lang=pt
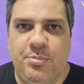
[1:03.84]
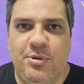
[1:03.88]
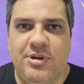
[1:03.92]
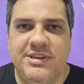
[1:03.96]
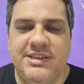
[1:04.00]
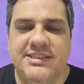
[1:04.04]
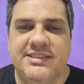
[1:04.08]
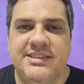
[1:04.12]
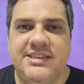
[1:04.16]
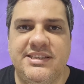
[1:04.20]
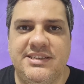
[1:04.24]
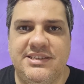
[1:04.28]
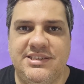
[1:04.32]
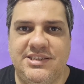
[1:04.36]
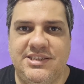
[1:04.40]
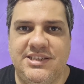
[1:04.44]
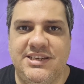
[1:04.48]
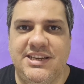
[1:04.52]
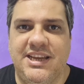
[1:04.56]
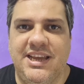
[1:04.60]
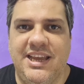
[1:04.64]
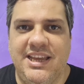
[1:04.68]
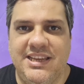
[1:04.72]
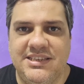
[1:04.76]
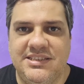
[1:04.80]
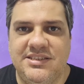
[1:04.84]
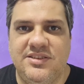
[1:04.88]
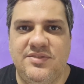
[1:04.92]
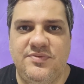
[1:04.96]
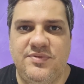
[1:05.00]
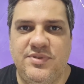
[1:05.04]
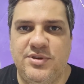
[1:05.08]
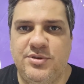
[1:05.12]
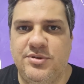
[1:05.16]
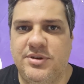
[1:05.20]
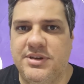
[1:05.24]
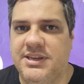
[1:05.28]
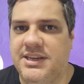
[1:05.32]
pode assistir esse
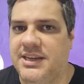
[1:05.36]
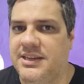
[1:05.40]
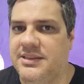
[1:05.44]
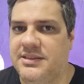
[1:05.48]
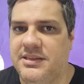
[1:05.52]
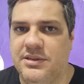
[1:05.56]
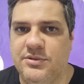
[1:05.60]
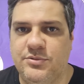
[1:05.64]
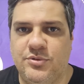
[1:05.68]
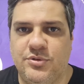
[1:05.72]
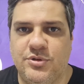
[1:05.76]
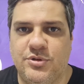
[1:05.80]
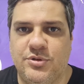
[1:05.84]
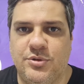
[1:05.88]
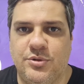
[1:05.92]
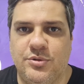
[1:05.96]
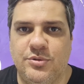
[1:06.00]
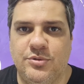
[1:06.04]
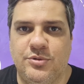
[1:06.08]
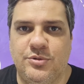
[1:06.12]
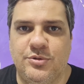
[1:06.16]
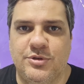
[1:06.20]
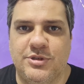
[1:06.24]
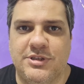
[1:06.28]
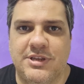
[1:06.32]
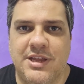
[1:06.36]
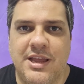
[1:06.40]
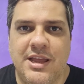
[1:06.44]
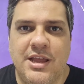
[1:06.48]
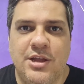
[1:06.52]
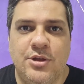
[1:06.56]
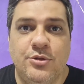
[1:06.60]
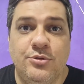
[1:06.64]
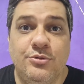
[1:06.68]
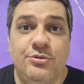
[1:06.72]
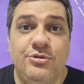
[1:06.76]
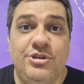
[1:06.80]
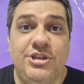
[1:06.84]
vídeo aqui e tantos outros
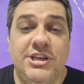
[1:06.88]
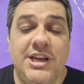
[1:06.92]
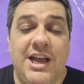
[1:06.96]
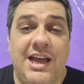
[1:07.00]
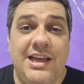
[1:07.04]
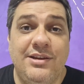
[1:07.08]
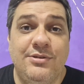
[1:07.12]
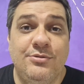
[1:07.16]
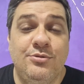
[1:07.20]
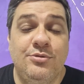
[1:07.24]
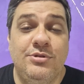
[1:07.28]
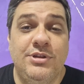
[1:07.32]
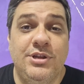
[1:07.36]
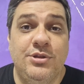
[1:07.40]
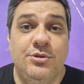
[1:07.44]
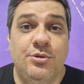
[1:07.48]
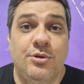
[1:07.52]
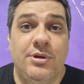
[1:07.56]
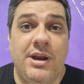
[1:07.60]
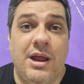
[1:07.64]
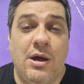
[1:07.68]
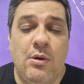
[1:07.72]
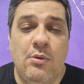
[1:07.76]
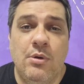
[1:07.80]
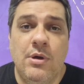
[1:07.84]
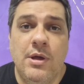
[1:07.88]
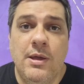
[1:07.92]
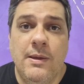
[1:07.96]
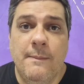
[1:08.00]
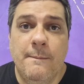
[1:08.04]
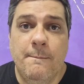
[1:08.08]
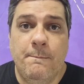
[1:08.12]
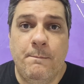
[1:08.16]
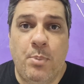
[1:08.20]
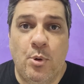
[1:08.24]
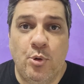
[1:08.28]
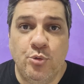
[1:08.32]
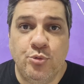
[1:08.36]
no
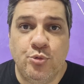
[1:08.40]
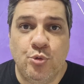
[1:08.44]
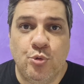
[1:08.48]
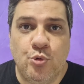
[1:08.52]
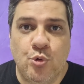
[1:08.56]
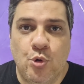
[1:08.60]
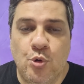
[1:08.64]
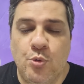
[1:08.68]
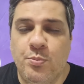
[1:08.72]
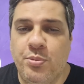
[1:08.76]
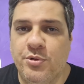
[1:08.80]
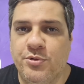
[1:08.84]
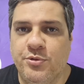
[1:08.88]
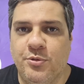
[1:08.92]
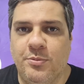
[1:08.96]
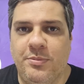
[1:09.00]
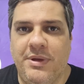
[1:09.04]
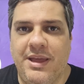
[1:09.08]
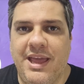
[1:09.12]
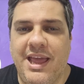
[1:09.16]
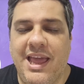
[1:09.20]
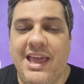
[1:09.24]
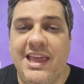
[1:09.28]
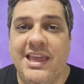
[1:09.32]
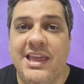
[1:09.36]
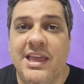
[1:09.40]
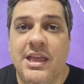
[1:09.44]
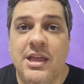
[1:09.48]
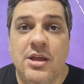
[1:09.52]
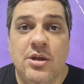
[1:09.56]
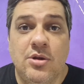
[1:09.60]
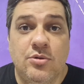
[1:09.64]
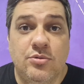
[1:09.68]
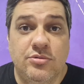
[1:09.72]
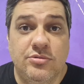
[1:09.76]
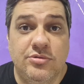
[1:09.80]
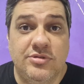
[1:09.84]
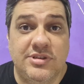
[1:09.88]
diariodolitoral.com.br,
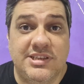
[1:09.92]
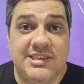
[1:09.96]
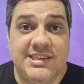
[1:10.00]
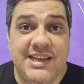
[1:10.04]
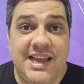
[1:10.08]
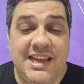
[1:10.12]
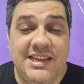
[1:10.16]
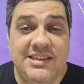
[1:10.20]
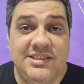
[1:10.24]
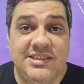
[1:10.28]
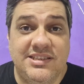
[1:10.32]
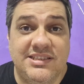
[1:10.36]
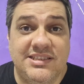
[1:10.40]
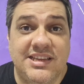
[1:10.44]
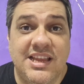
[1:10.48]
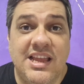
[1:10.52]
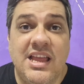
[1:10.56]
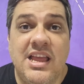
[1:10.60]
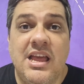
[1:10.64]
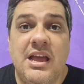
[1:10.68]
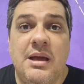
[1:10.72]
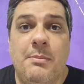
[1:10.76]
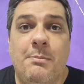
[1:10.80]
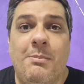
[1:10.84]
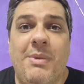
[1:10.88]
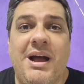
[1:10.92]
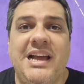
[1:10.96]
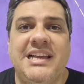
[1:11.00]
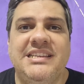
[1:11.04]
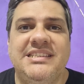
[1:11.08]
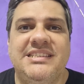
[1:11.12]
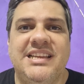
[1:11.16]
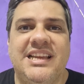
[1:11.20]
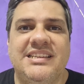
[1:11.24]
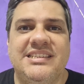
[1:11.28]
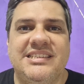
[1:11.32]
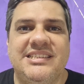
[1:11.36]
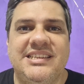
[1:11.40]
um dos sites
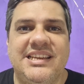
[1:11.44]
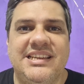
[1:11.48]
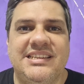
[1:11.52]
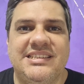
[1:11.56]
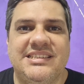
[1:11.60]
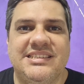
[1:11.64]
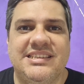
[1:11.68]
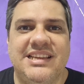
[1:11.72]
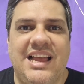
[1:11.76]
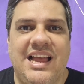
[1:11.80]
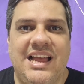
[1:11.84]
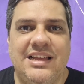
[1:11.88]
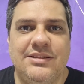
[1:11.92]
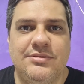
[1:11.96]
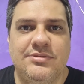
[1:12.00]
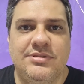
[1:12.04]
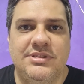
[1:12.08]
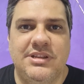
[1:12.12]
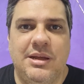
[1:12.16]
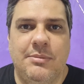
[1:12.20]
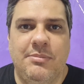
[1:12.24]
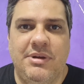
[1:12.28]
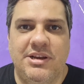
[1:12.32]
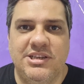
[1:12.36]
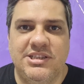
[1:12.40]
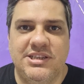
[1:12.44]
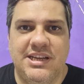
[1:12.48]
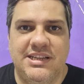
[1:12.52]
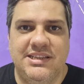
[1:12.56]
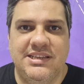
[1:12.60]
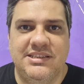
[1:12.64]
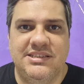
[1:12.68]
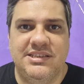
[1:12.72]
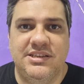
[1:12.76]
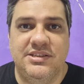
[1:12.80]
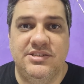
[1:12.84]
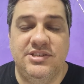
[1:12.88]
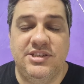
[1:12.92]
mais acessados da
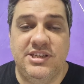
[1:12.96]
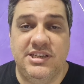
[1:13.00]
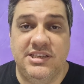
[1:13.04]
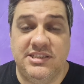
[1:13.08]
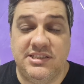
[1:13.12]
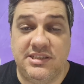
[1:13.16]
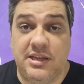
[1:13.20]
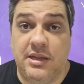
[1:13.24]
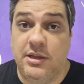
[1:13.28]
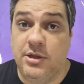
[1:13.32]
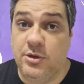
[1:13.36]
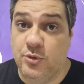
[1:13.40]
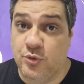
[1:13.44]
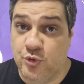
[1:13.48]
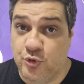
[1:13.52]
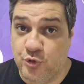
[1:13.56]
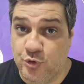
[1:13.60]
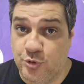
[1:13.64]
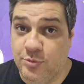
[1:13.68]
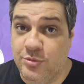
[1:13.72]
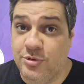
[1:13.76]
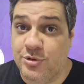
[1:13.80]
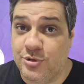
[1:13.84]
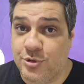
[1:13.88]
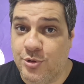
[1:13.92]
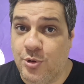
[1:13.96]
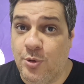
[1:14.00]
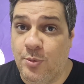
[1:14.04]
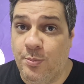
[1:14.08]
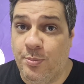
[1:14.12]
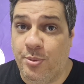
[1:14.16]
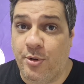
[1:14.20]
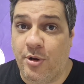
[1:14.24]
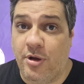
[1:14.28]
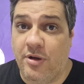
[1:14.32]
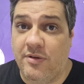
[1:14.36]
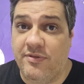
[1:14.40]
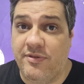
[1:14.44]
Baixada Santista e os números
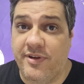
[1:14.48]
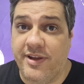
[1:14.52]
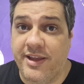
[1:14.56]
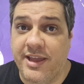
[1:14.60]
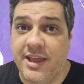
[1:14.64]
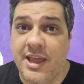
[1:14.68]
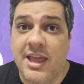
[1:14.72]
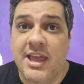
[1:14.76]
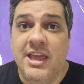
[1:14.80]
comprovam, hein?